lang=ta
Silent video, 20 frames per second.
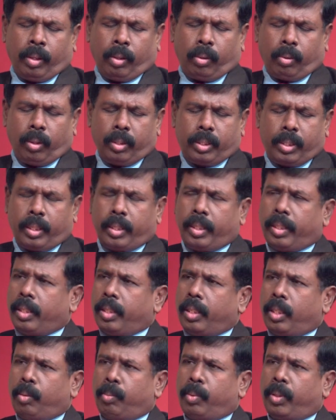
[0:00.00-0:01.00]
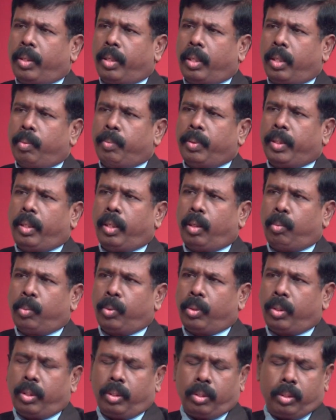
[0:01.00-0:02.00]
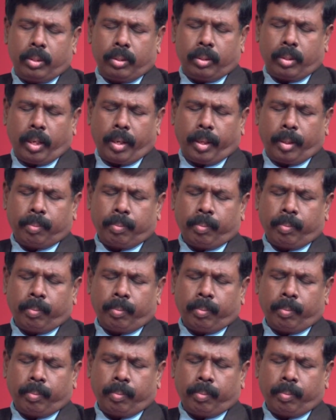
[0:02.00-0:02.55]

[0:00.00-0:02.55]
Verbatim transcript: கொலைசிற்கு எழுத நிருபர் ரெண்டாம் அதிகாரம் மூன்றாவது வருஷத்தில்